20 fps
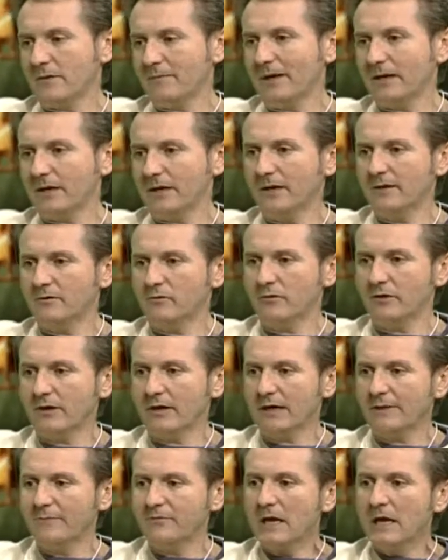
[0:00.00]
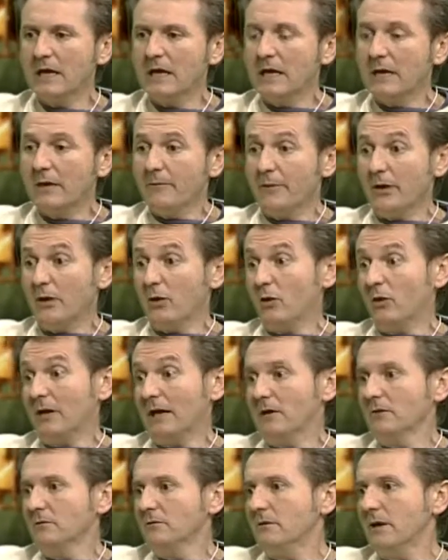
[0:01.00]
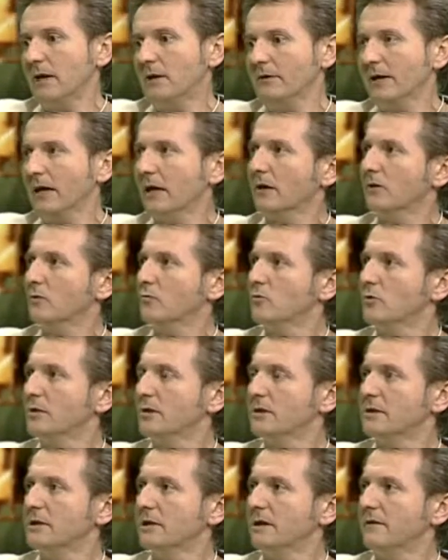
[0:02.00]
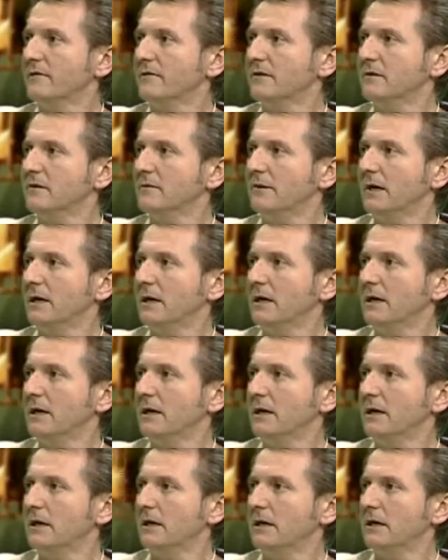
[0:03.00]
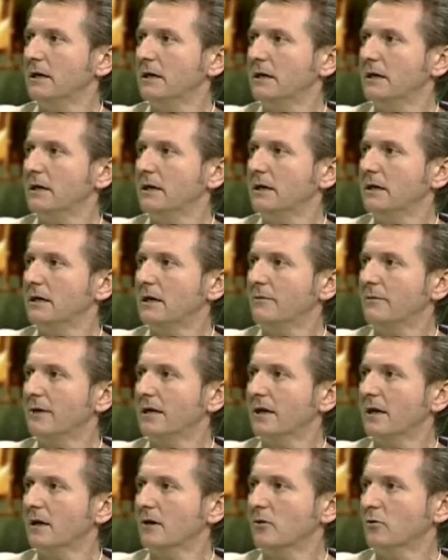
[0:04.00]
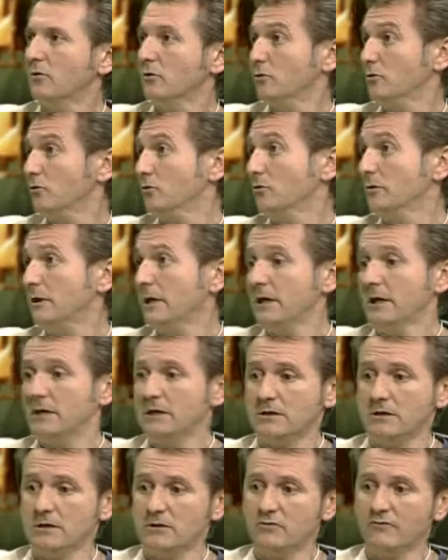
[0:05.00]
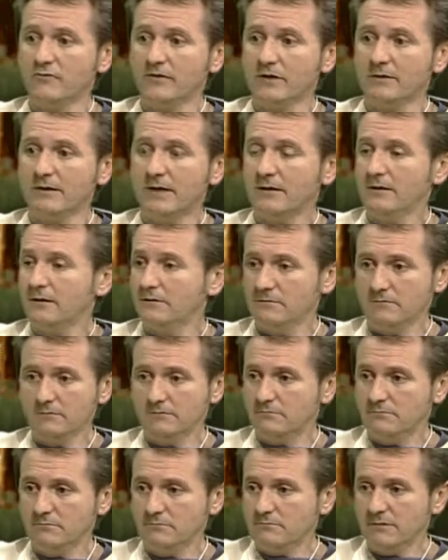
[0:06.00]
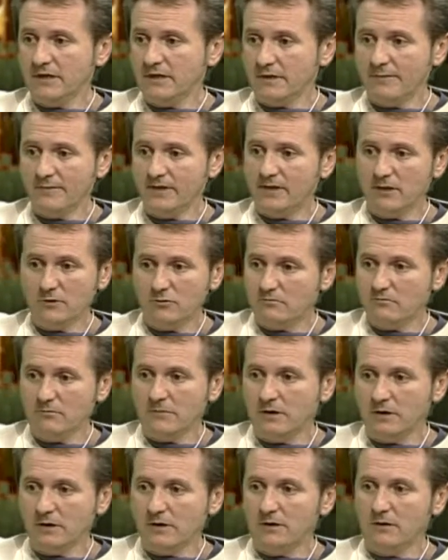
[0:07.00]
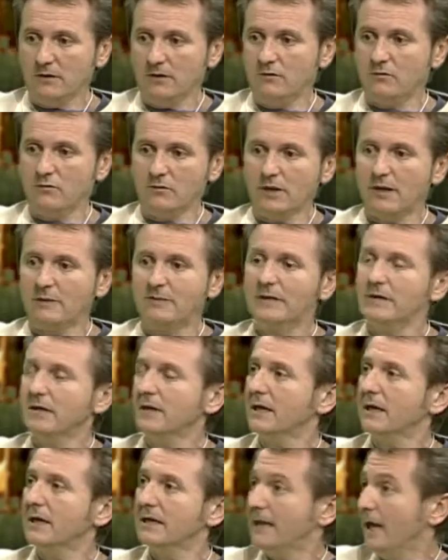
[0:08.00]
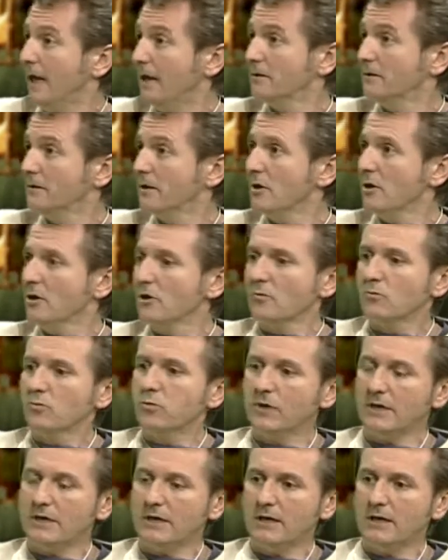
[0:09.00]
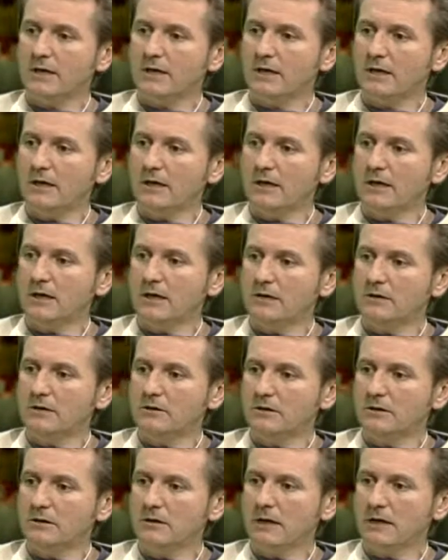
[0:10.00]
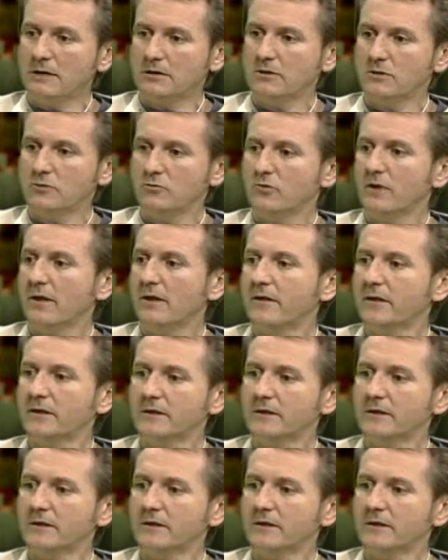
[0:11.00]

o sea, imagen electrónica. Pero claro, ahora como es el Festival eh, de Almería en corto, es un festival netamente eh, totalmente digital, pues eh, ha sido muy